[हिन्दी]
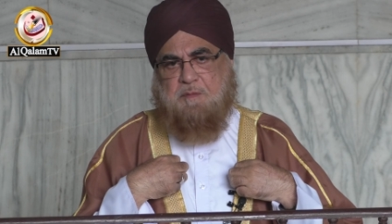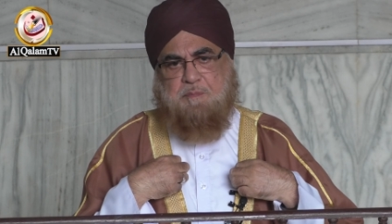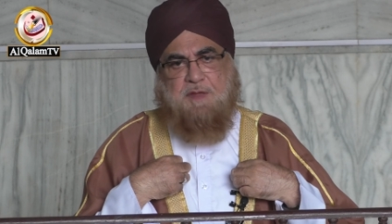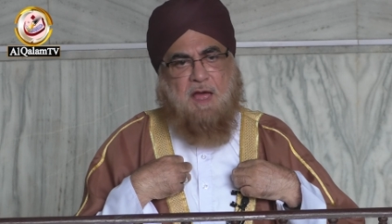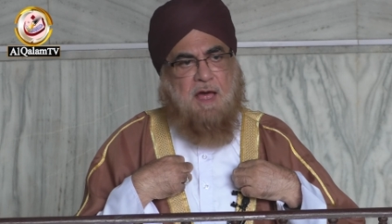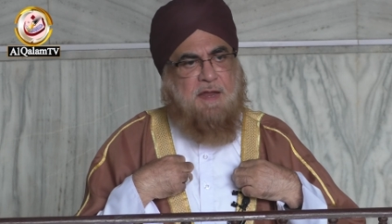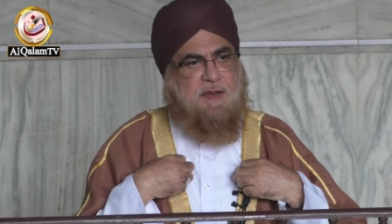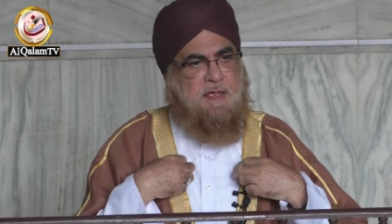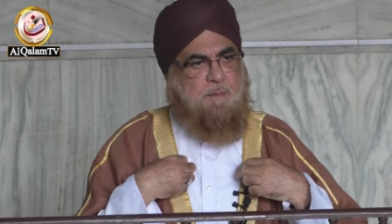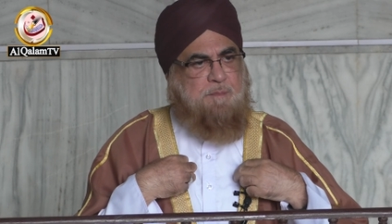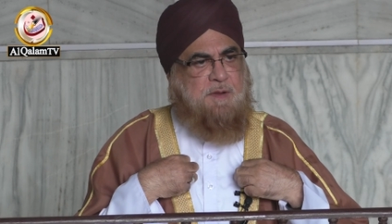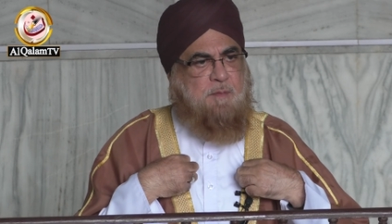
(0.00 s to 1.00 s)
से प्यार
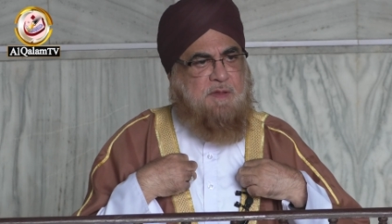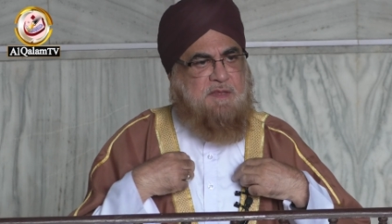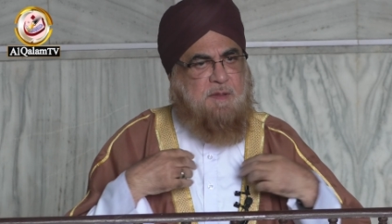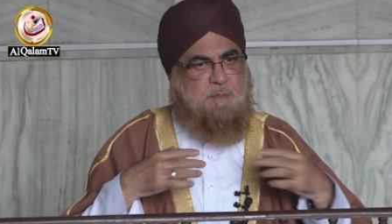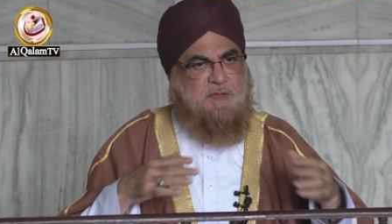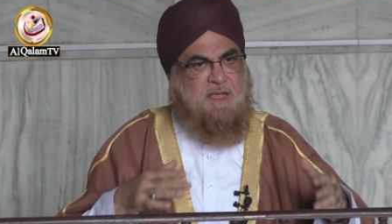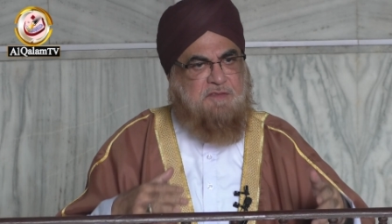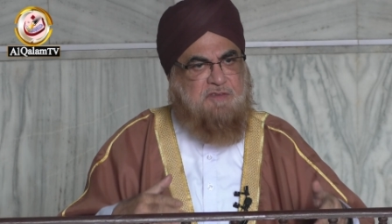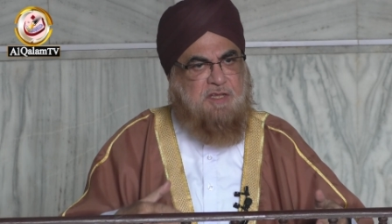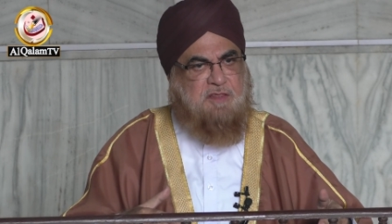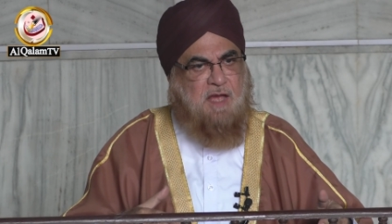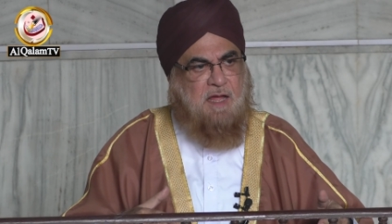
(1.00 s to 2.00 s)
है अपने मज़हब की
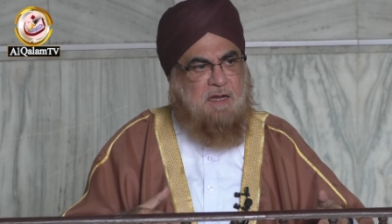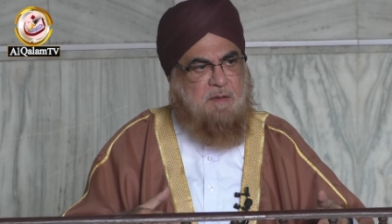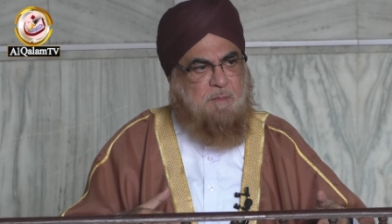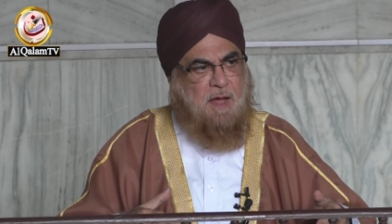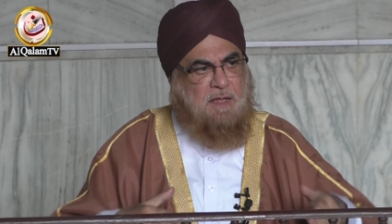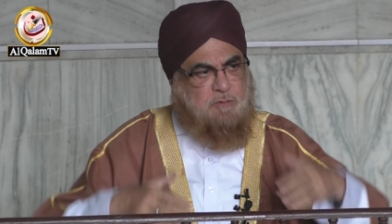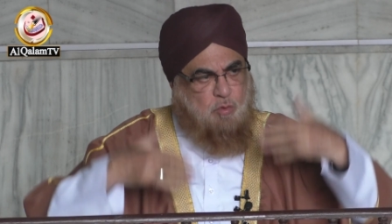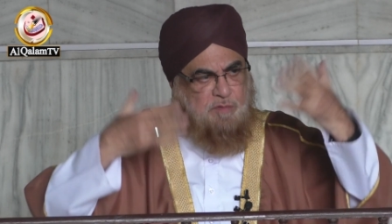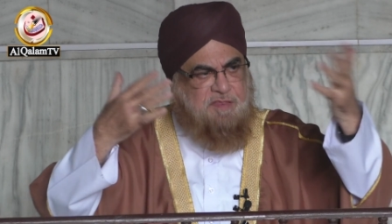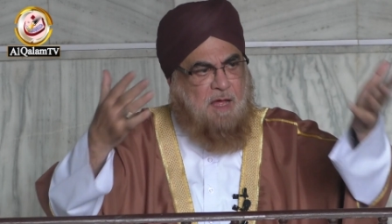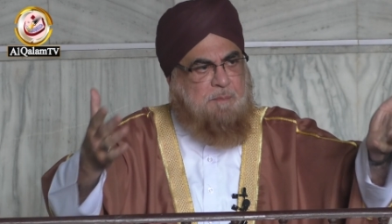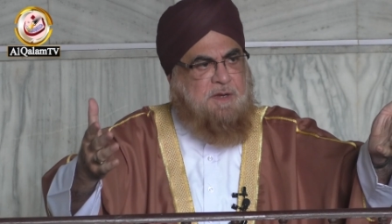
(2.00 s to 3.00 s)
अच्छी तालीमत
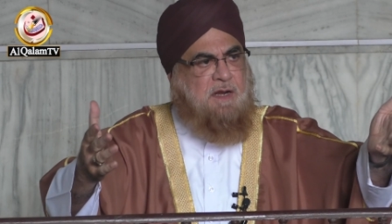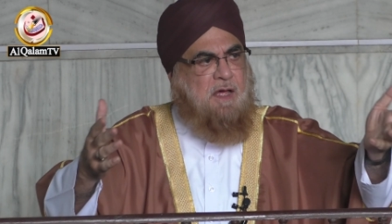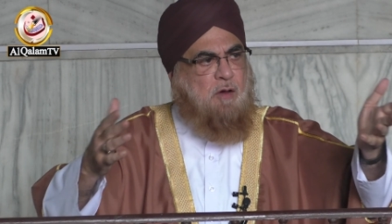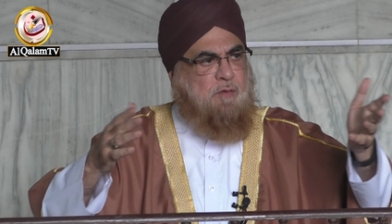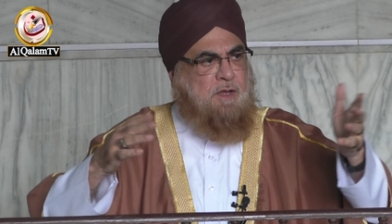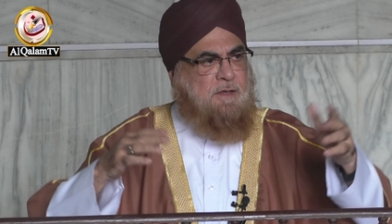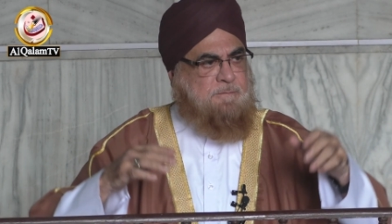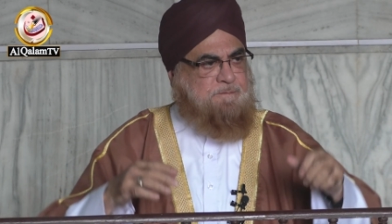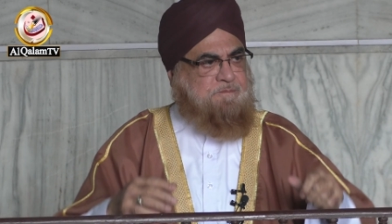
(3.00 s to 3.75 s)
को सामने लाओ ना